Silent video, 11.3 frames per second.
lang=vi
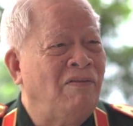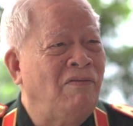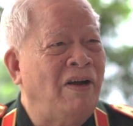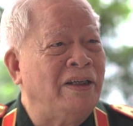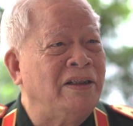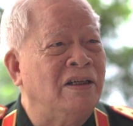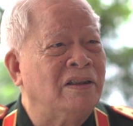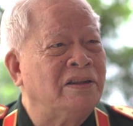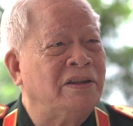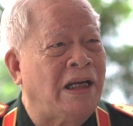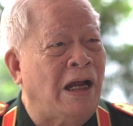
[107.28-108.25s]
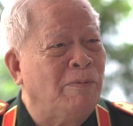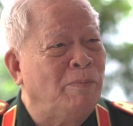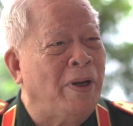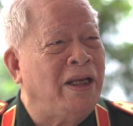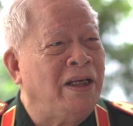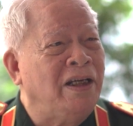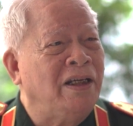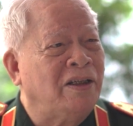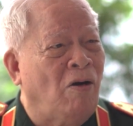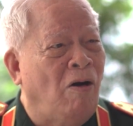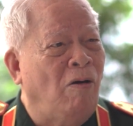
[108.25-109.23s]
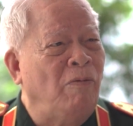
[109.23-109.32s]
và được trang bị
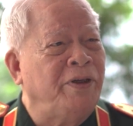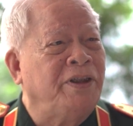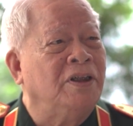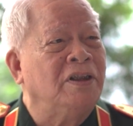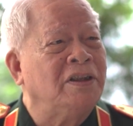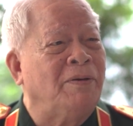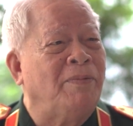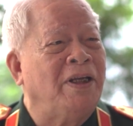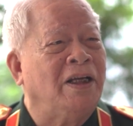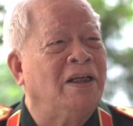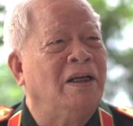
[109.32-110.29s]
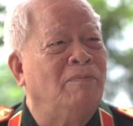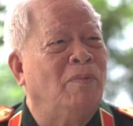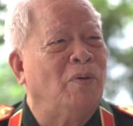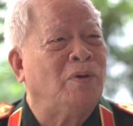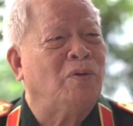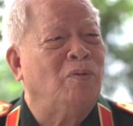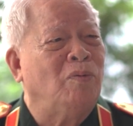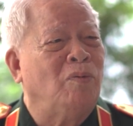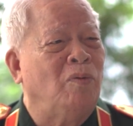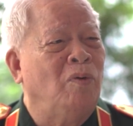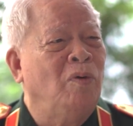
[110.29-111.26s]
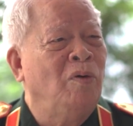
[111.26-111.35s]
so với trước thì bây giờ là một
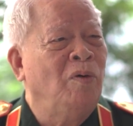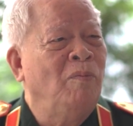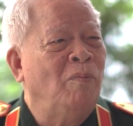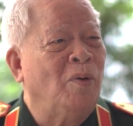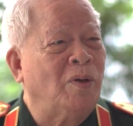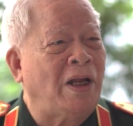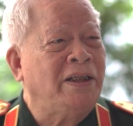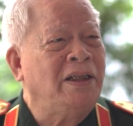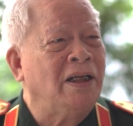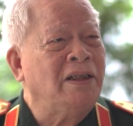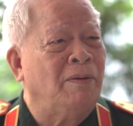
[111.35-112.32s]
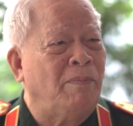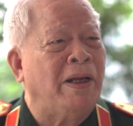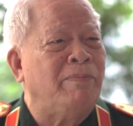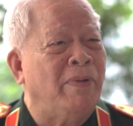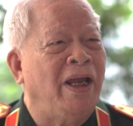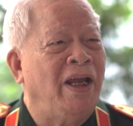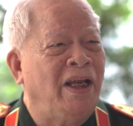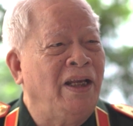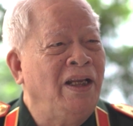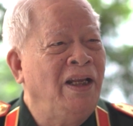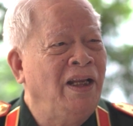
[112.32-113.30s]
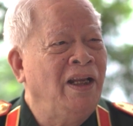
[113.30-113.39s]
một cách rất là mạnh mẽ
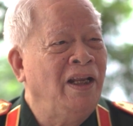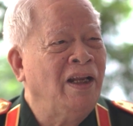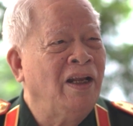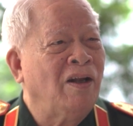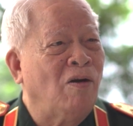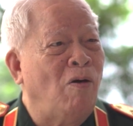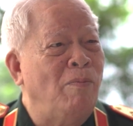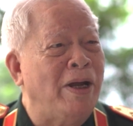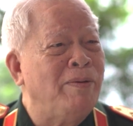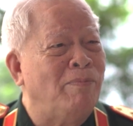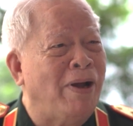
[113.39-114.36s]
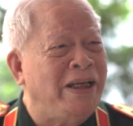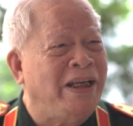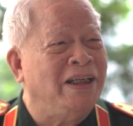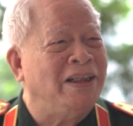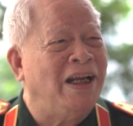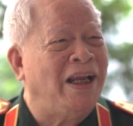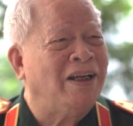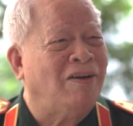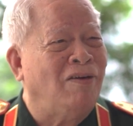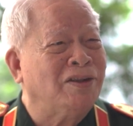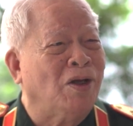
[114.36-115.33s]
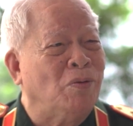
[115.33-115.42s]
có máy bay hiện đại
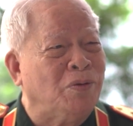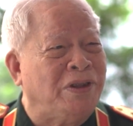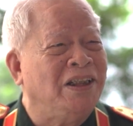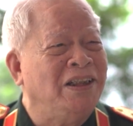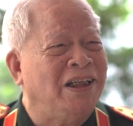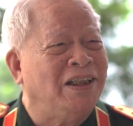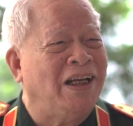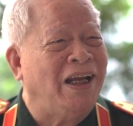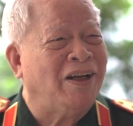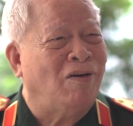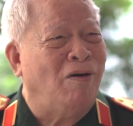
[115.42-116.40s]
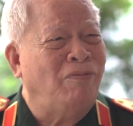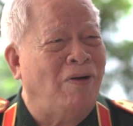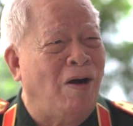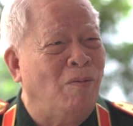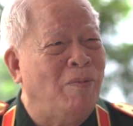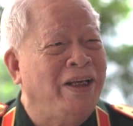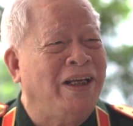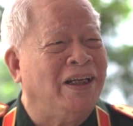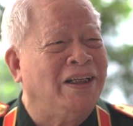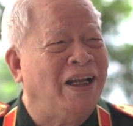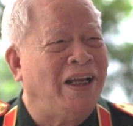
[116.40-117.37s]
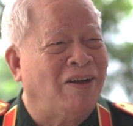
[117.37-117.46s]
có tàu chiến hiện đại có pháo binh
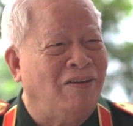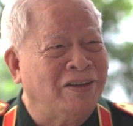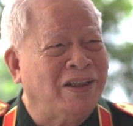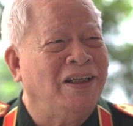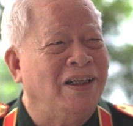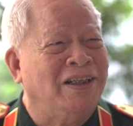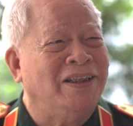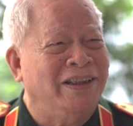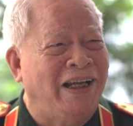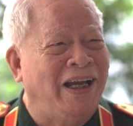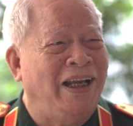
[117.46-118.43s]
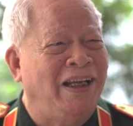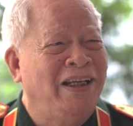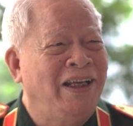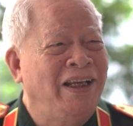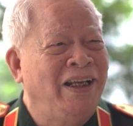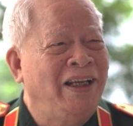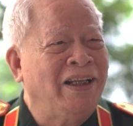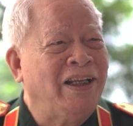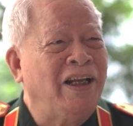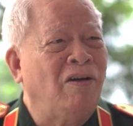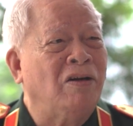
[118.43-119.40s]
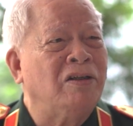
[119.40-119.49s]
hiện đại có tên lửa hiện đại
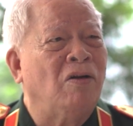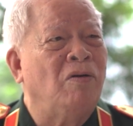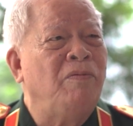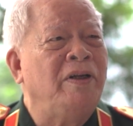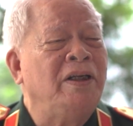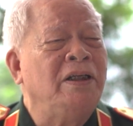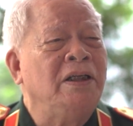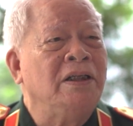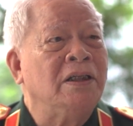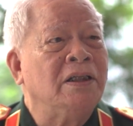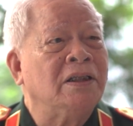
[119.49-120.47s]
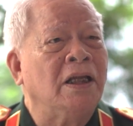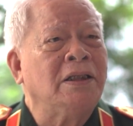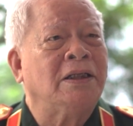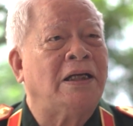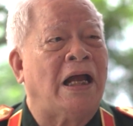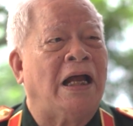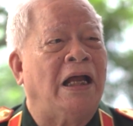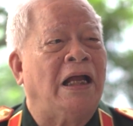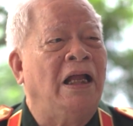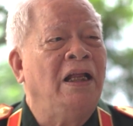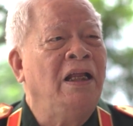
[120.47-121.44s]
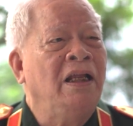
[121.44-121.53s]
thế còn đối với tất cả
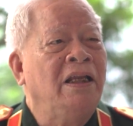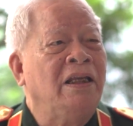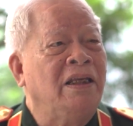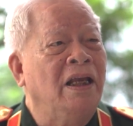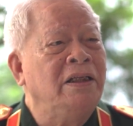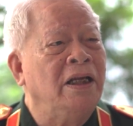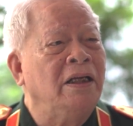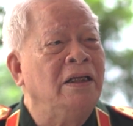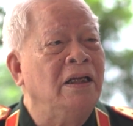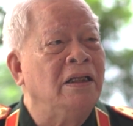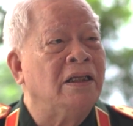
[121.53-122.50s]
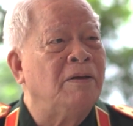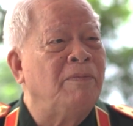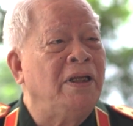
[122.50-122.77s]
nhân dân thì